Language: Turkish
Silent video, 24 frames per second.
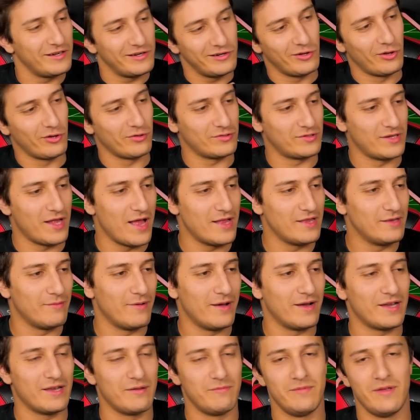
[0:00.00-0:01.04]
Giriyoruz lan hadi
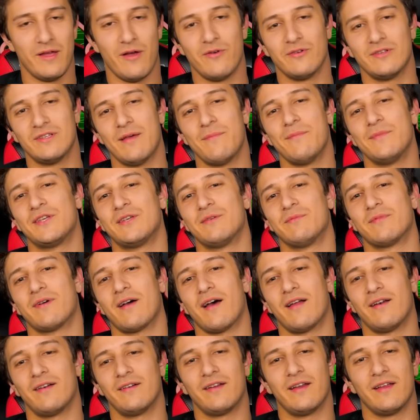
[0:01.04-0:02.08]
bakayım ya. Özlemişim
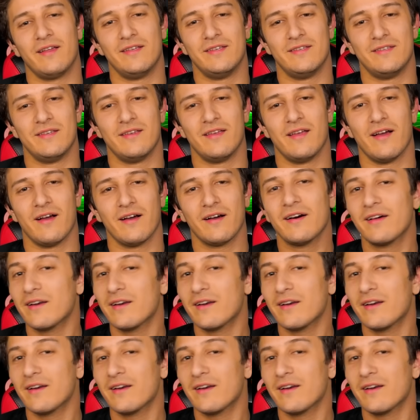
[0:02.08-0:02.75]
Karl Reis'i ya.